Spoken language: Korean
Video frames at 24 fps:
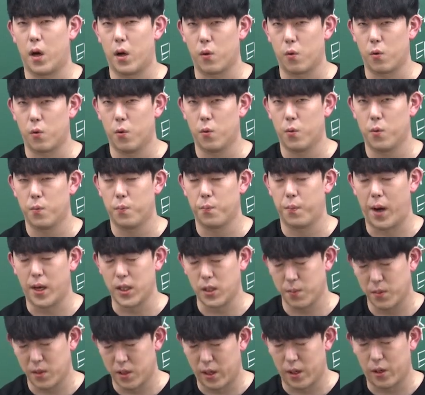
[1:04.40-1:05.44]
왔고
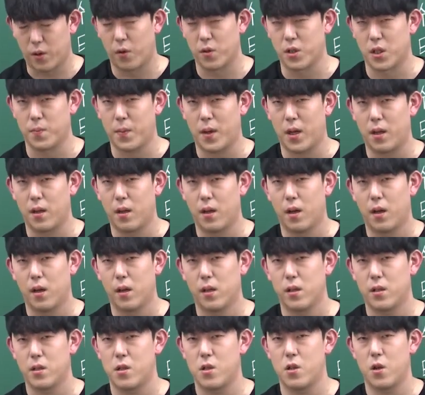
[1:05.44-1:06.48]
말씀드릴 거지만
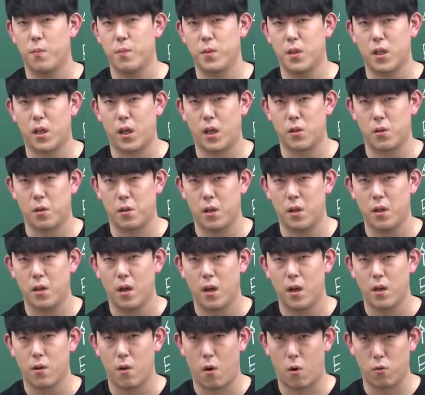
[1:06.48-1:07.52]
시험장에서는
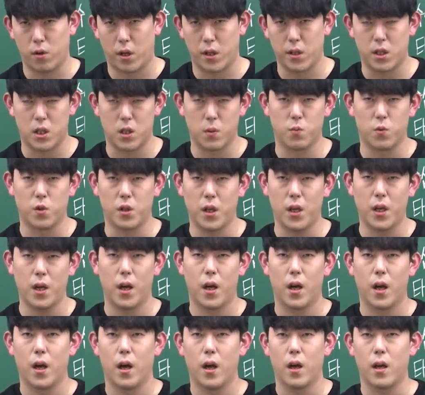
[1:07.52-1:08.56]
결국엔 지문이
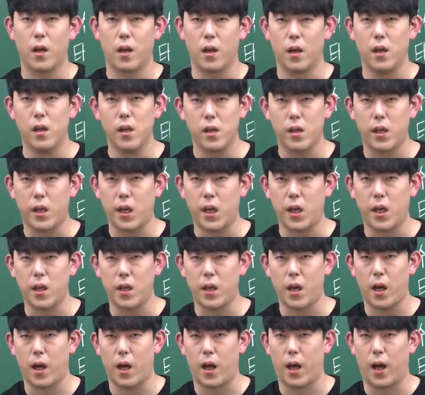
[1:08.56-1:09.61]

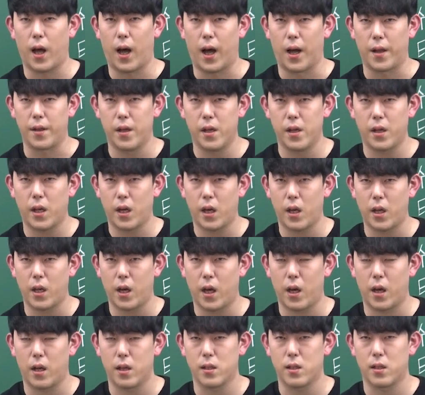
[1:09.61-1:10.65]
읽히냐 안
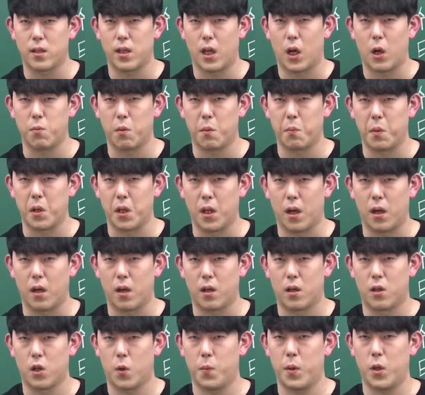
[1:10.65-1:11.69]
읽히냐 싸움입니다.
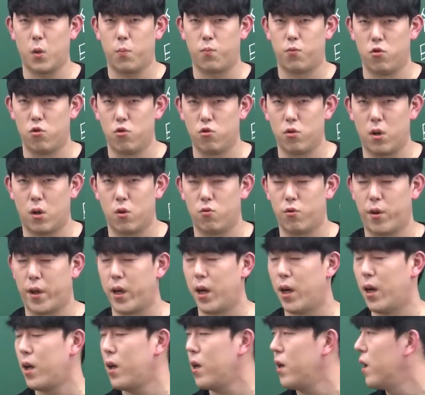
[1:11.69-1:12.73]
그럼에도 불구하고
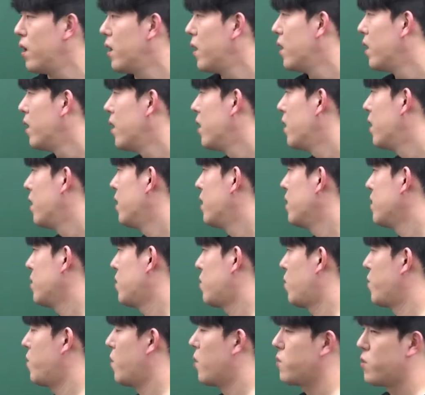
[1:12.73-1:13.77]
우리가
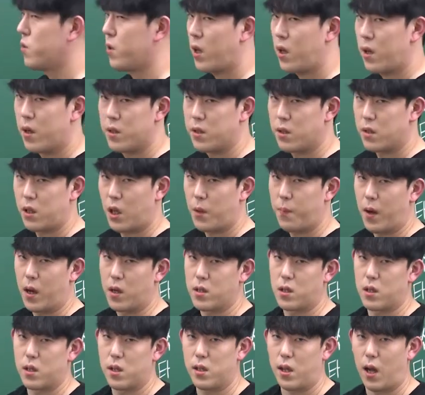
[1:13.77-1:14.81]
전형적인 글쓰기
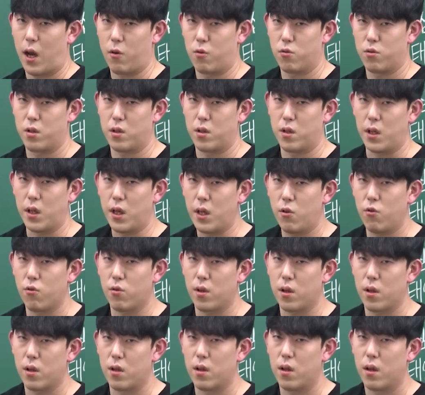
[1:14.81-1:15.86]
방식을 다루는
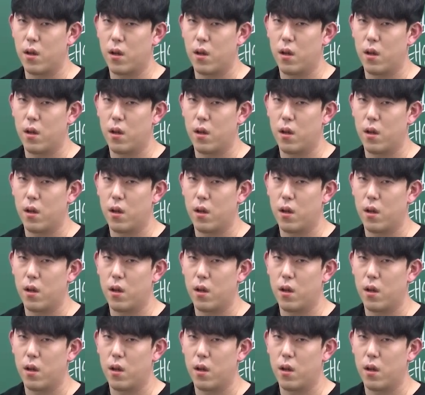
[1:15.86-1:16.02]
이유는